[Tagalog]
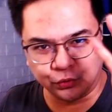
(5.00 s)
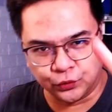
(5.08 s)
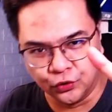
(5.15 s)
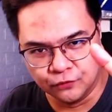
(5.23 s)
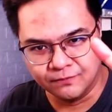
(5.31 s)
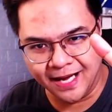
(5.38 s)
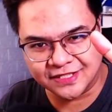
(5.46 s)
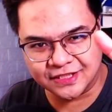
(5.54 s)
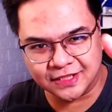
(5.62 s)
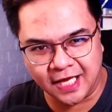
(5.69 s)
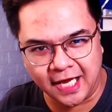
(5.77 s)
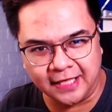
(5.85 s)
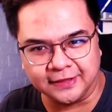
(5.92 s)
Two magic
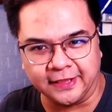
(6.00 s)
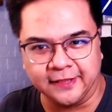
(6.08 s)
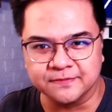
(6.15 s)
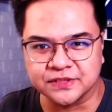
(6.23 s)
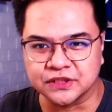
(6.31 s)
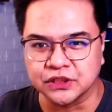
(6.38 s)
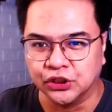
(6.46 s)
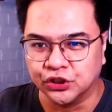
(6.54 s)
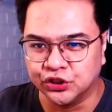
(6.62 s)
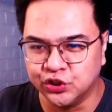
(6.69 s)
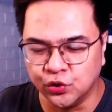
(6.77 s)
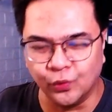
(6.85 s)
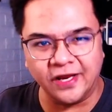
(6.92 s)
items,
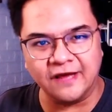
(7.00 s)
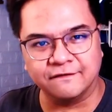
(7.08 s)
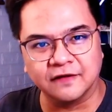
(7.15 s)
new level